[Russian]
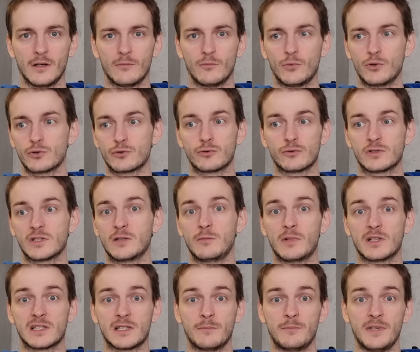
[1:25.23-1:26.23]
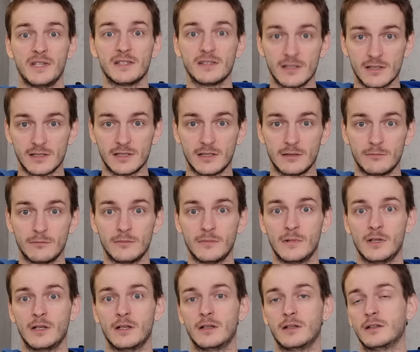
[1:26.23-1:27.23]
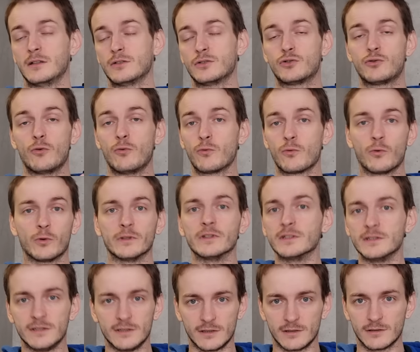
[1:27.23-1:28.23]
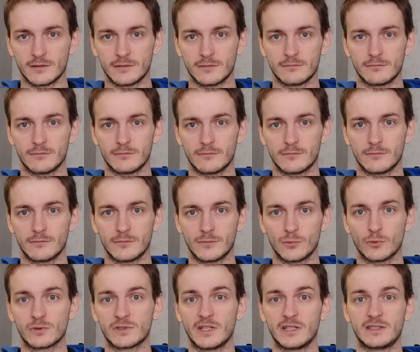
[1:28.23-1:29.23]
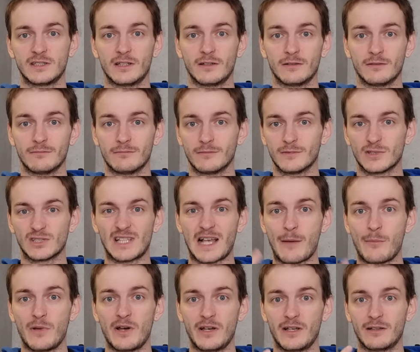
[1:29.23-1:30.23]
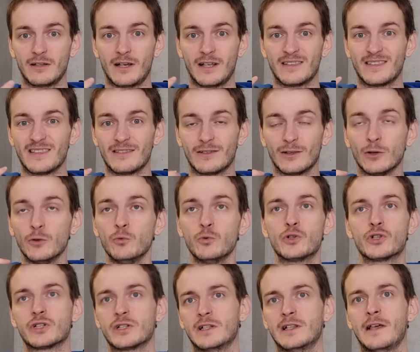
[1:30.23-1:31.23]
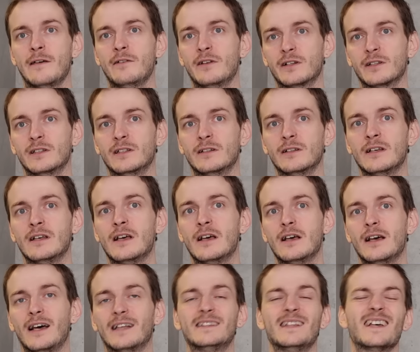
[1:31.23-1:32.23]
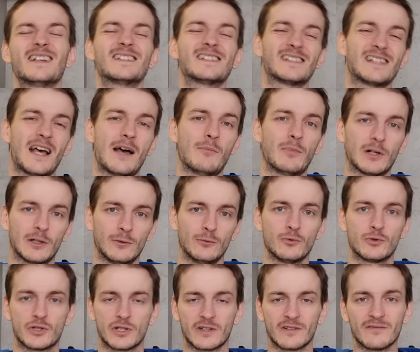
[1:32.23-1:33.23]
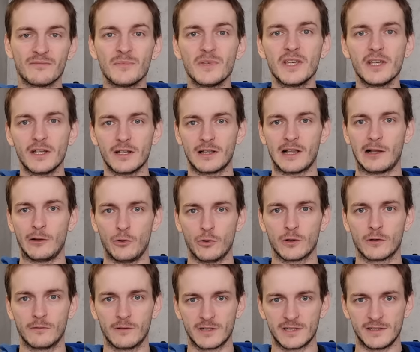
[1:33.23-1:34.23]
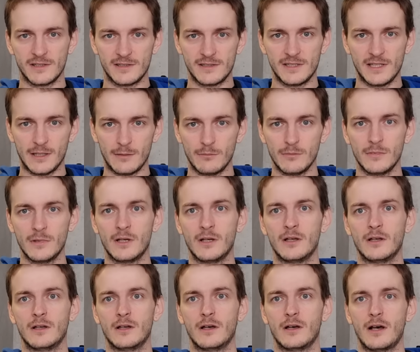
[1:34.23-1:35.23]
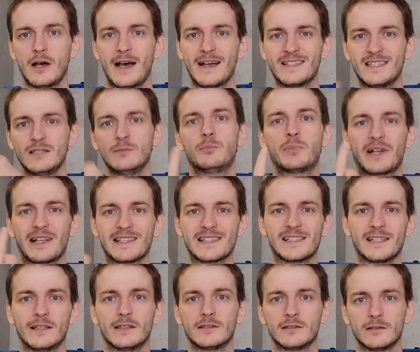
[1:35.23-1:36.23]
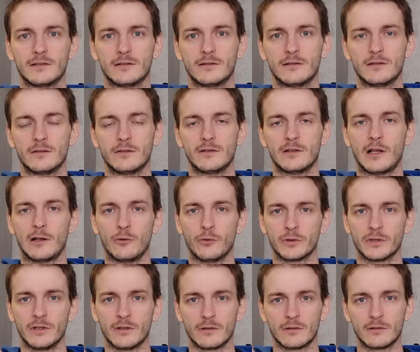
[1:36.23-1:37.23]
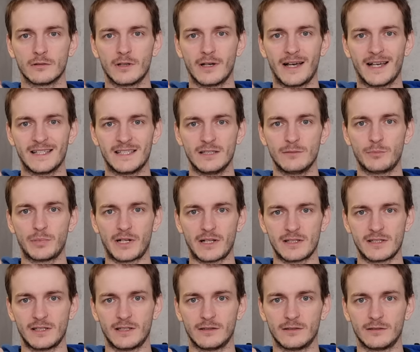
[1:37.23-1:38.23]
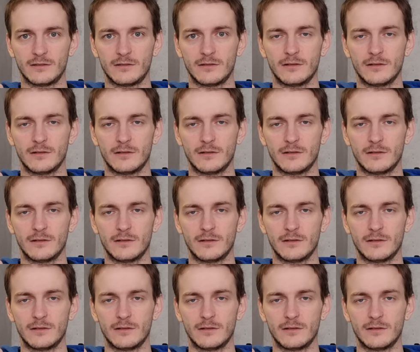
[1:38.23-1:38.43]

Можешь тут заниматься бизнесом, что угодно делать. Тут, кстати, самая лучшая, наверное, одна из самых лучших в мире налоговых систем 1% налоги. 1%.